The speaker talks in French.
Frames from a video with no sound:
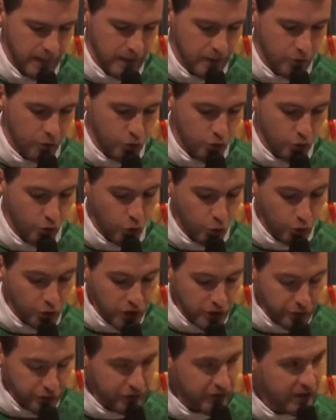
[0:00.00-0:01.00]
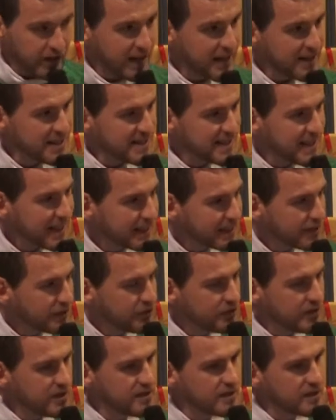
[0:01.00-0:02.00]
Donc on offre un
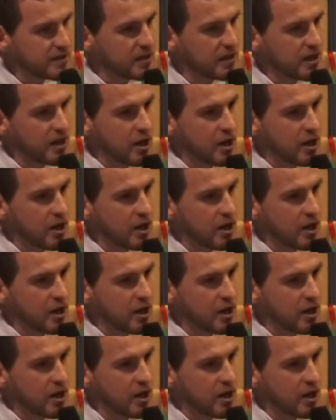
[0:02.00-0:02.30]
sacrifice